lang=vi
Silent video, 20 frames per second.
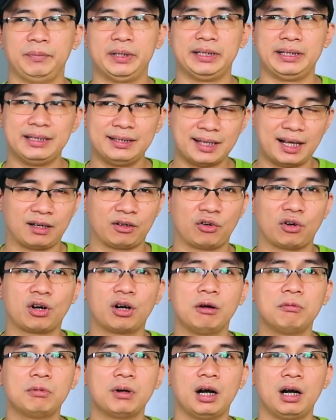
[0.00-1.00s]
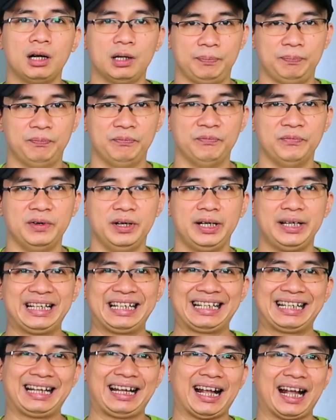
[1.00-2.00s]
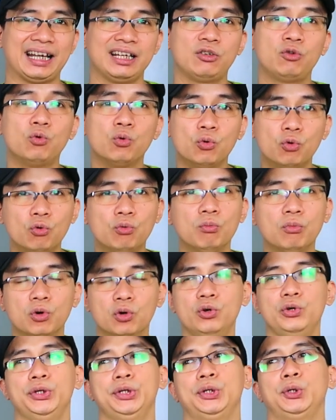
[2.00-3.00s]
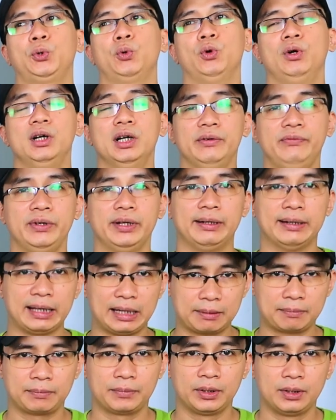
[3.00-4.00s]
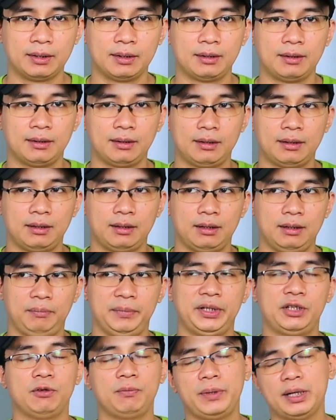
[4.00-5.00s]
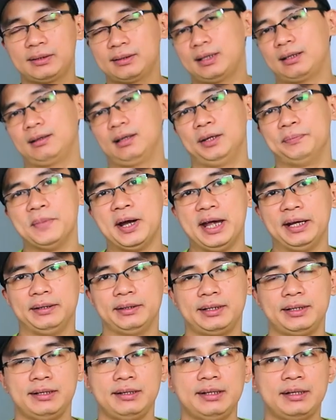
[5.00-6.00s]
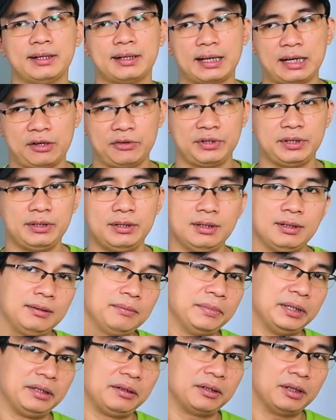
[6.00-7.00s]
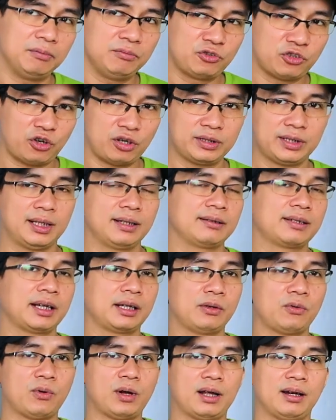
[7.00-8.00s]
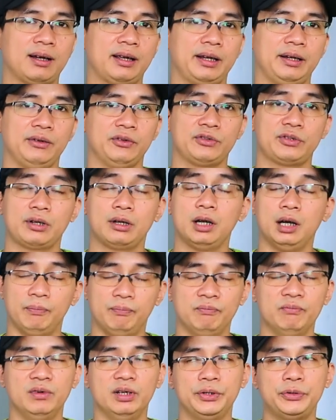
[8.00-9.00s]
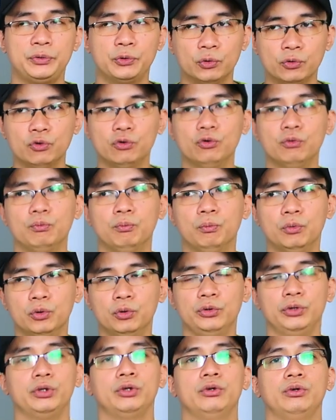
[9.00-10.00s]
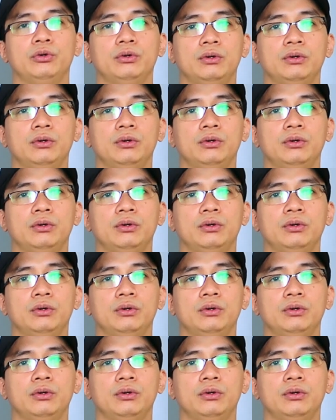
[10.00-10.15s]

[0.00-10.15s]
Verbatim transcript: mình nghĩ rằng nó không hợp với cái gu mùi của người Việt Nam mình không biết rằng ở bển thì như thế nào nhưng mình không cho rằng chai nước hoa này nó sẽ hợp với gu mùi